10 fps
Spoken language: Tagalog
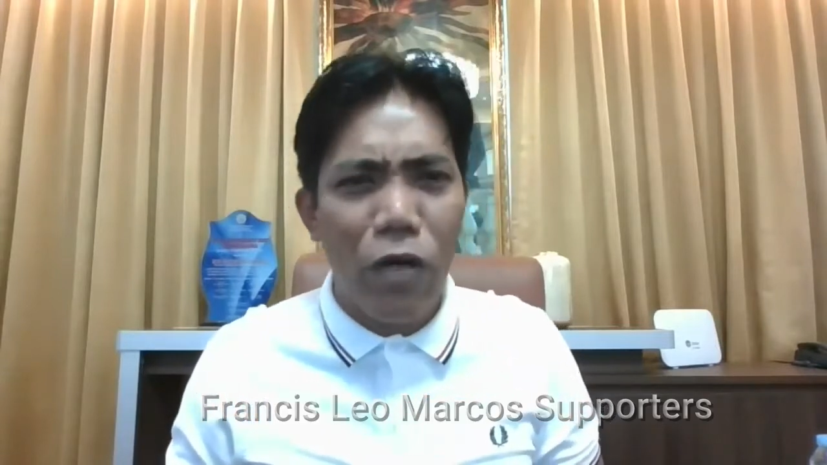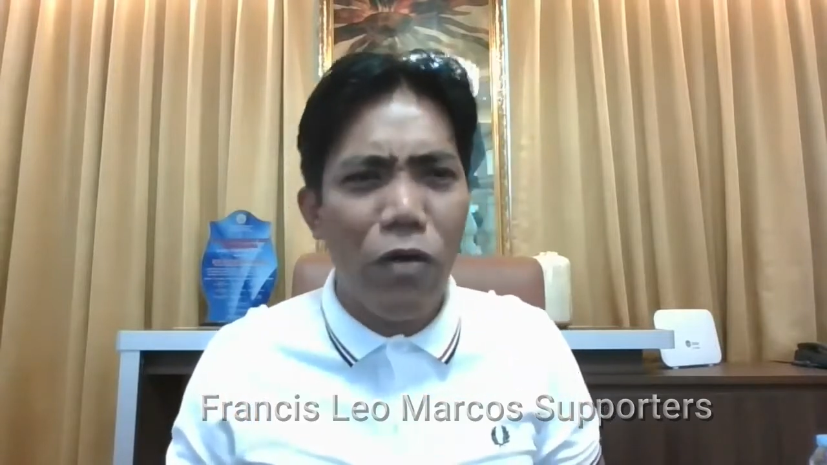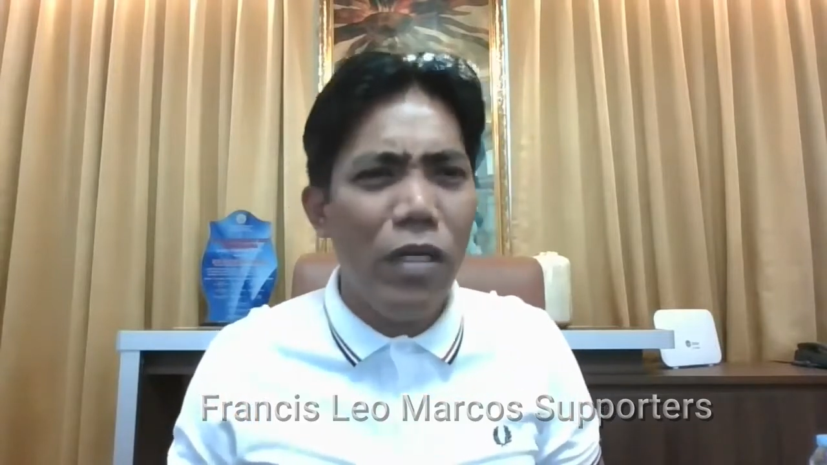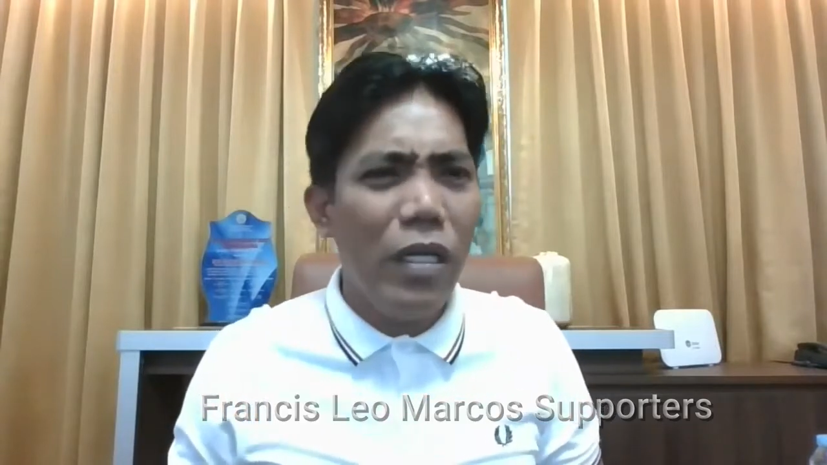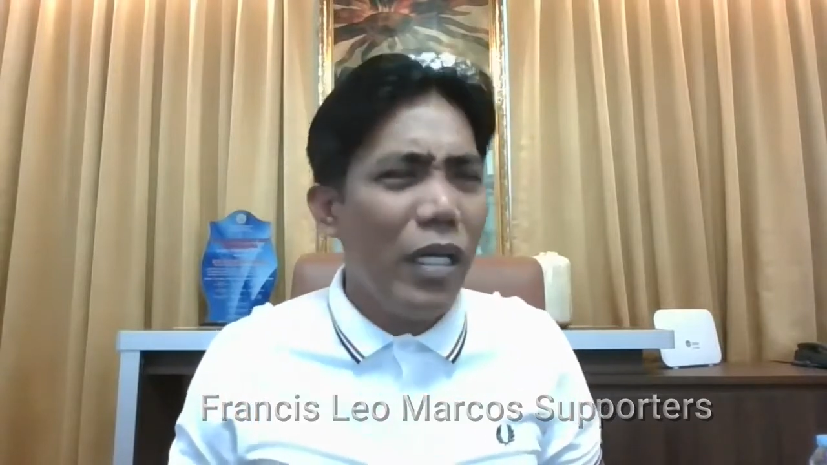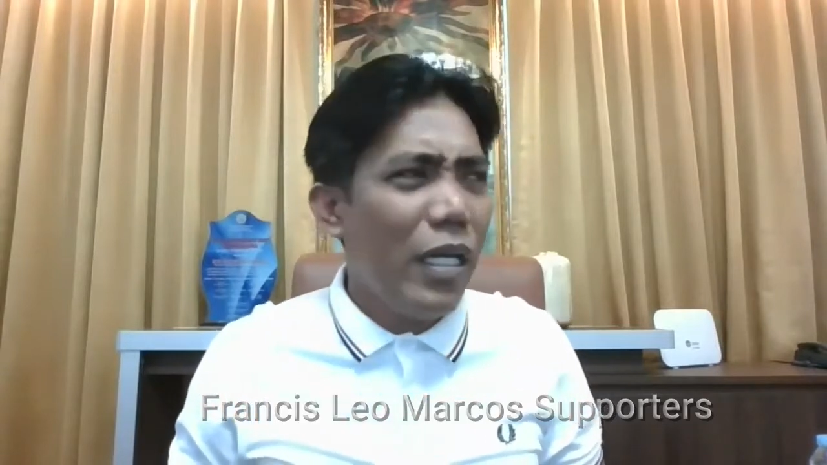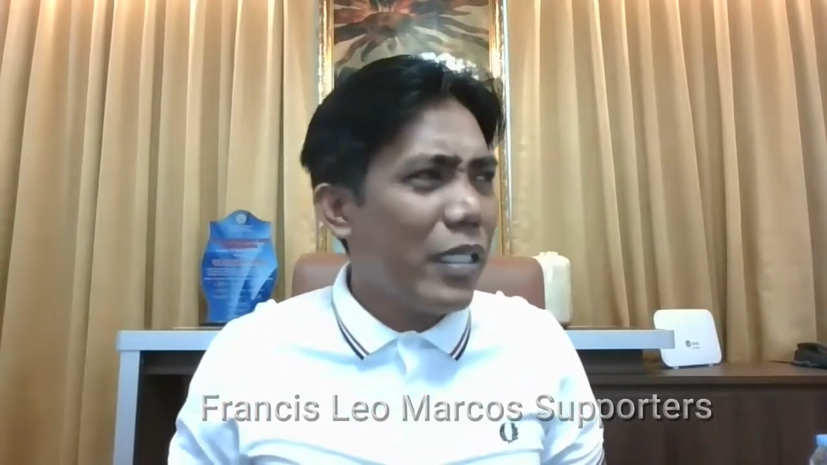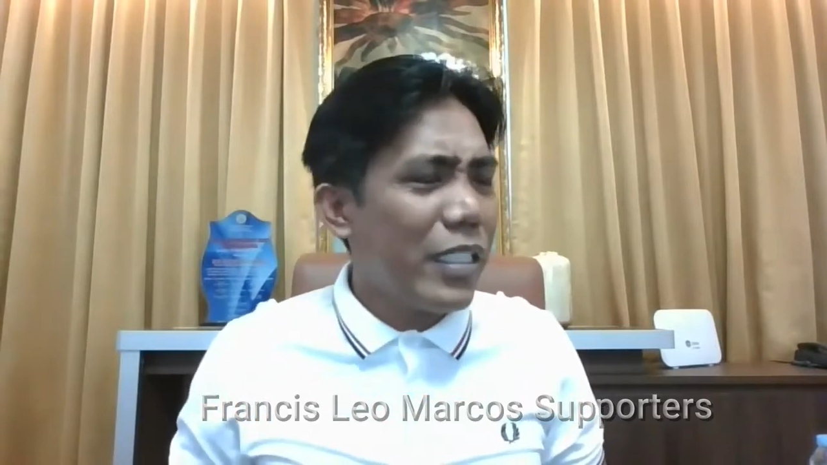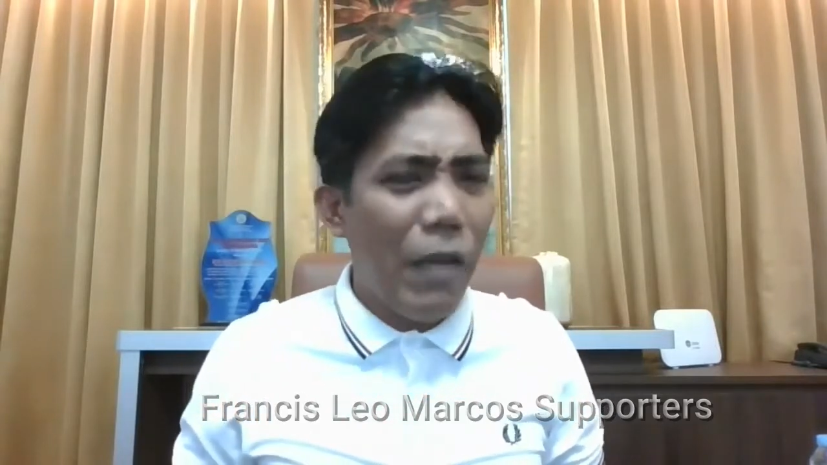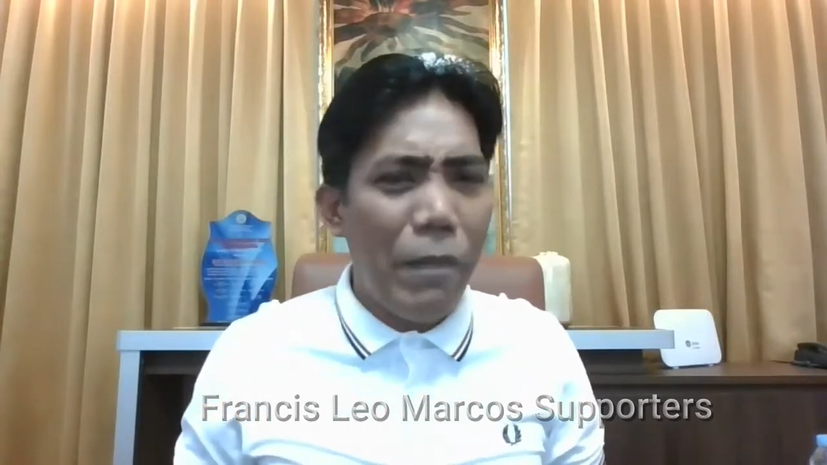Pero
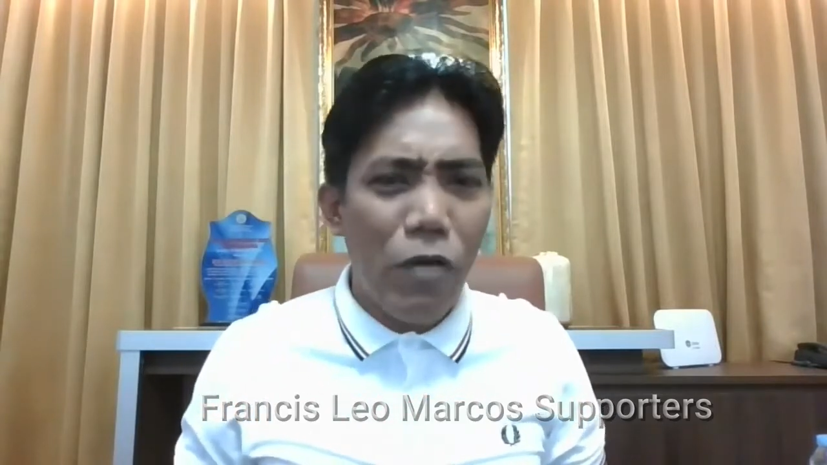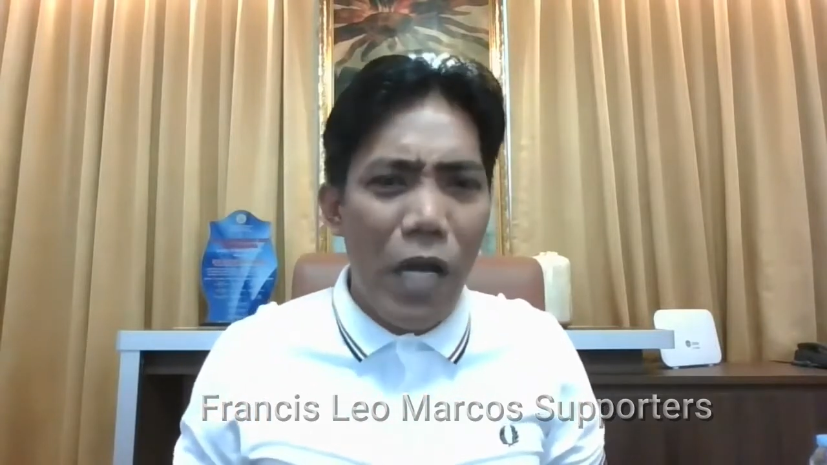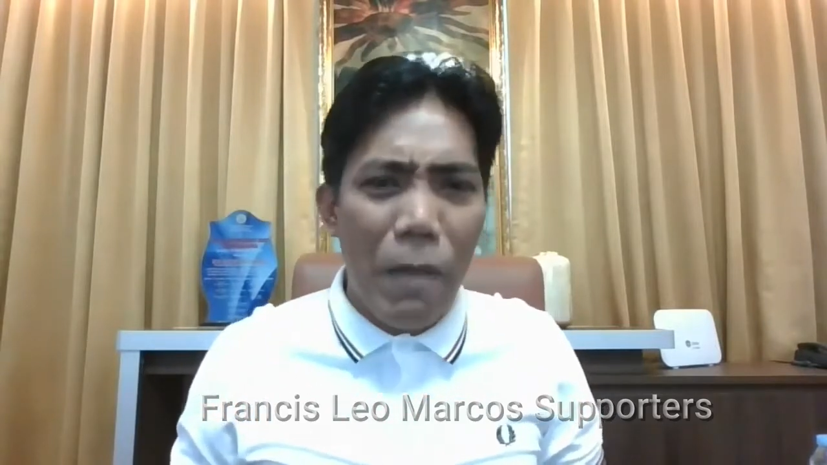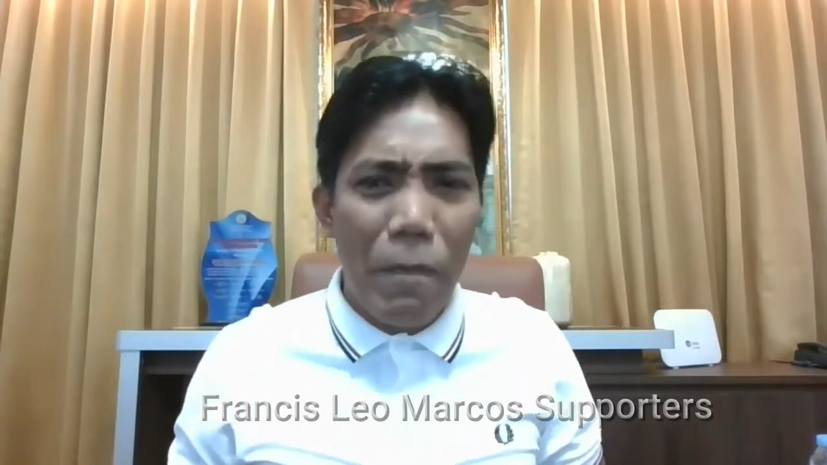sabi ko nga,